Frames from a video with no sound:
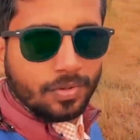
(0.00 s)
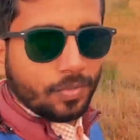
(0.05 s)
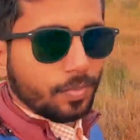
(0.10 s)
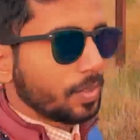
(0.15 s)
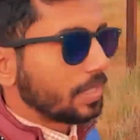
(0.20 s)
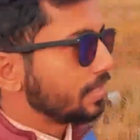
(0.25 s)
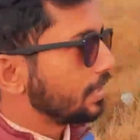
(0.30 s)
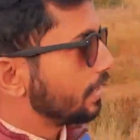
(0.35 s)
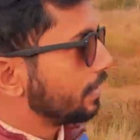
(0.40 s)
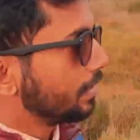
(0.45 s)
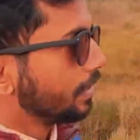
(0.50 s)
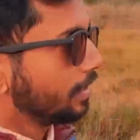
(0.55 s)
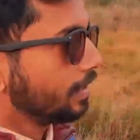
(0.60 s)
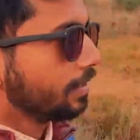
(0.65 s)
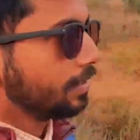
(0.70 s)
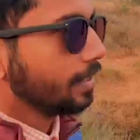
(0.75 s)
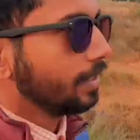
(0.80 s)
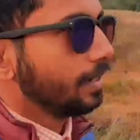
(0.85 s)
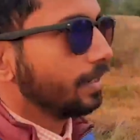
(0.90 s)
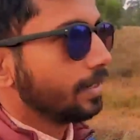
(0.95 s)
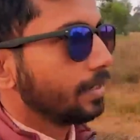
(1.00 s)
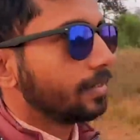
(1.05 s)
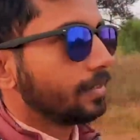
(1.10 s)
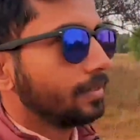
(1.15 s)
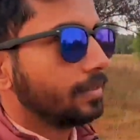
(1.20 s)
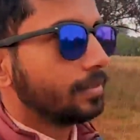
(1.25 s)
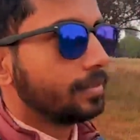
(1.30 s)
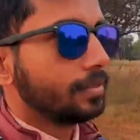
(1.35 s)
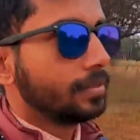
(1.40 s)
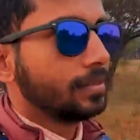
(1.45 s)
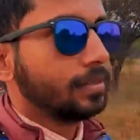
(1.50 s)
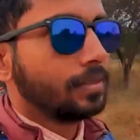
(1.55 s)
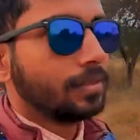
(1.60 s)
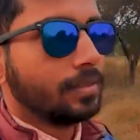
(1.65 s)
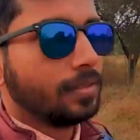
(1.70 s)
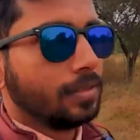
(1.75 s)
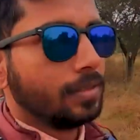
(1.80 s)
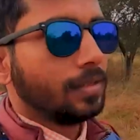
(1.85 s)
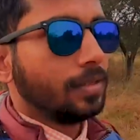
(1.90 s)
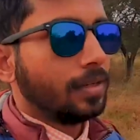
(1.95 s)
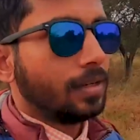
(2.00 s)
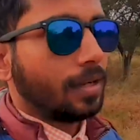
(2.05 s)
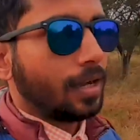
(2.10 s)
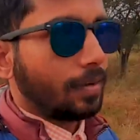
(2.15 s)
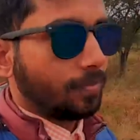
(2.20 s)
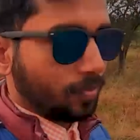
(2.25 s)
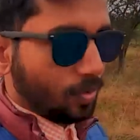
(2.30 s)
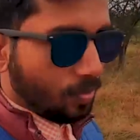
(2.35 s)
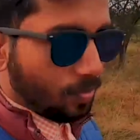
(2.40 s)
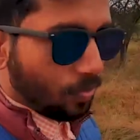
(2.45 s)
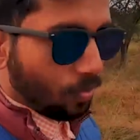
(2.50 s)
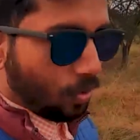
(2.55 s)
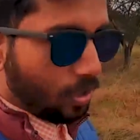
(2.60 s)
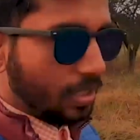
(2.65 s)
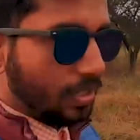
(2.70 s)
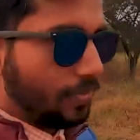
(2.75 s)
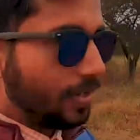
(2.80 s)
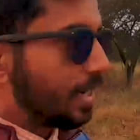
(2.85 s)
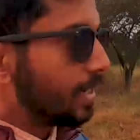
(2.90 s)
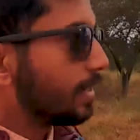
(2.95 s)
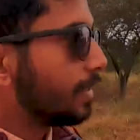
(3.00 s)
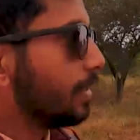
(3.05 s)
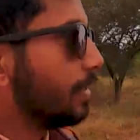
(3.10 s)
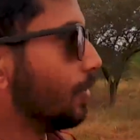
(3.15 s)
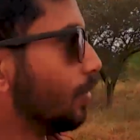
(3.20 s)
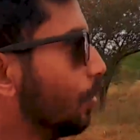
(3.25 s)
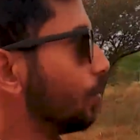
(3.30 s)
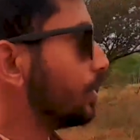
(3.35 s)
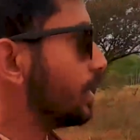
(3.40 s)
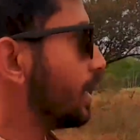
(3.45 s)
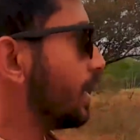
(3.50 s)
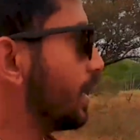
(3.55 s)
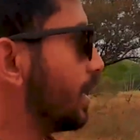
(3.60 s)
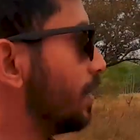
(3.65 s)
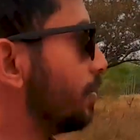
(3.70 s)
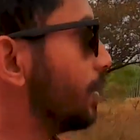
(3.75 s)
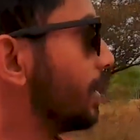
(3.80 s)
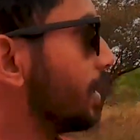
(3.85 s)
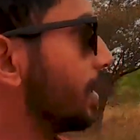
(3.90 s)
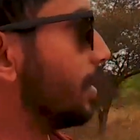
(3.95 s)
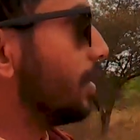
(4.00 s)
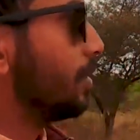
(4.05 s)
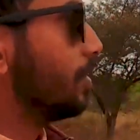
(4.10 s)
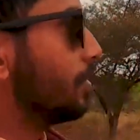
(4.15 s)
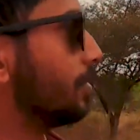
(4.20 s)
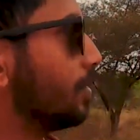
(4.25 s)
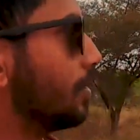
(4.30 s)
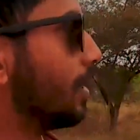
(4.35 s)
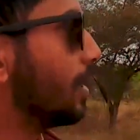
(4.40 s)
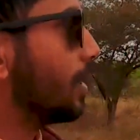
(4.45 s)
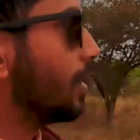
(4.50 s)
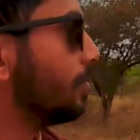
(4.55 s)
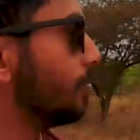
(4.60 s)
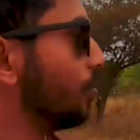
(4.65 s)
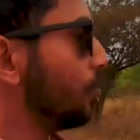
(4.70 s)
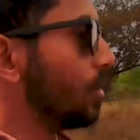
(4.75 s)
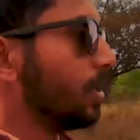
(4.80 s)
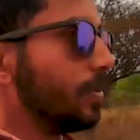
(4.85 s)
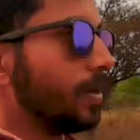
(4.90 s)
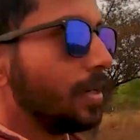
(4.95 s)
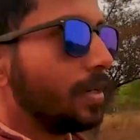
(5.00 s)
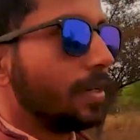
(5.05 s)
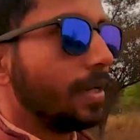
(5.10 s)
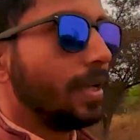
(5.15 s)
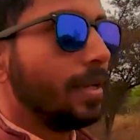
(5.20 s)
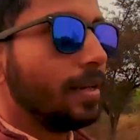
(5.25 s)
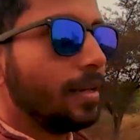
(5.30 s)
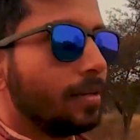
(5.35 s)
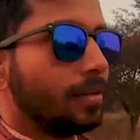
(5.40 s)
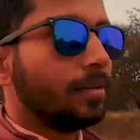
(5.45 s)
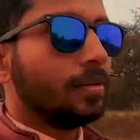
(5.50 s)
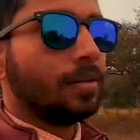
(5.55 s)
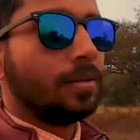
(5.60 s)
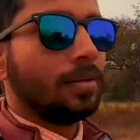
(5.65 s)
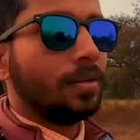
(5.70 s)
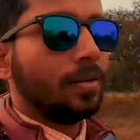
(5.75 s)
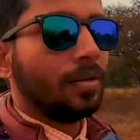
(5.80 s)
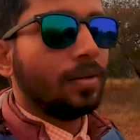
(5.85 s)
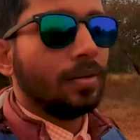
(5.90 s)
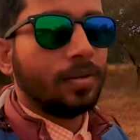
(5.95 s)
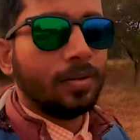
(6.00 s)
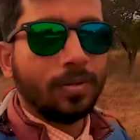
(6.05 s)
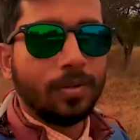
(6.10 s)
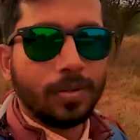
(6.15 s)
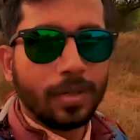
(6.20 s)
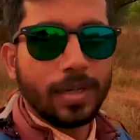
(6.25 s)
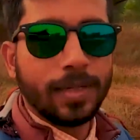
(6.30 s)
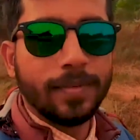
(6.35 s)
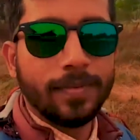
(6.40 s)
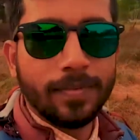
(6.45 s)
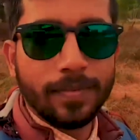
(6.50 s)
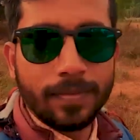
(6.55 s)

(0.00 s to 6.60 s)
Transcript: ऊपर सेट कर रखा लेकिन आपको मोटिवेट होते रहना पड़ेगा और अगर आप मोटिवेट नहीं रहोगे